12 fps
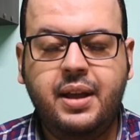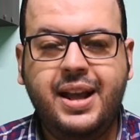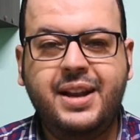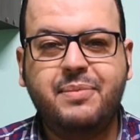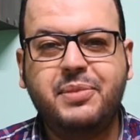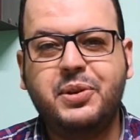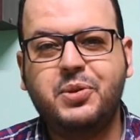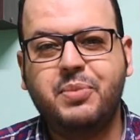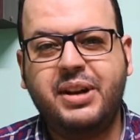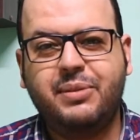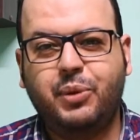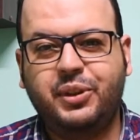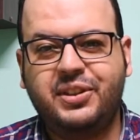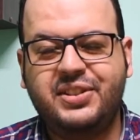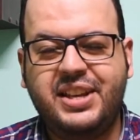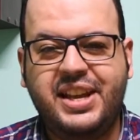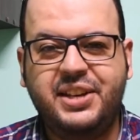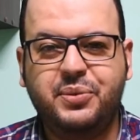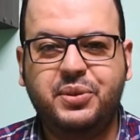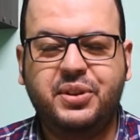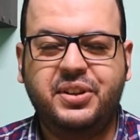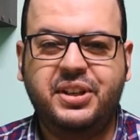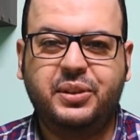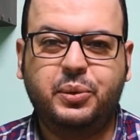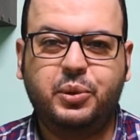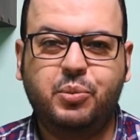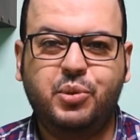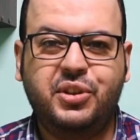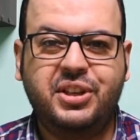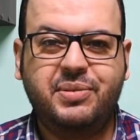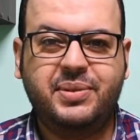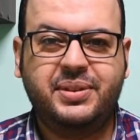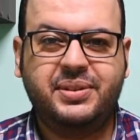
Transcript: اهلا بيكم انا معتز هاني ودي قناه كتب وسينما